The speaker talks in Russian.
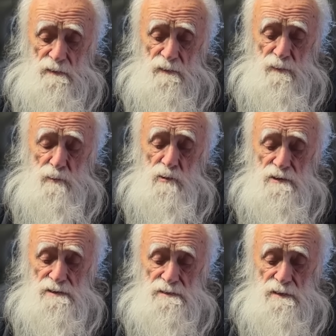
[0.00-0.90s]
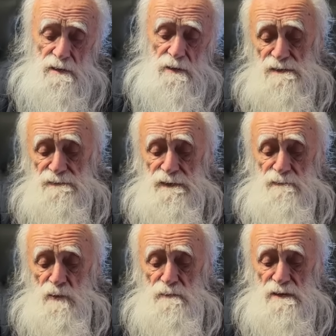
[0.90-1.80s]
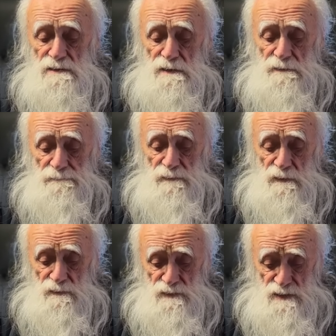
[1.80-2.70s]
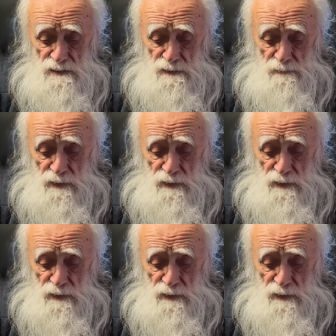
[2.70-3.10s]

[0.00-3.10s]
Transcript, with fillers: в поисках своего места в жизни,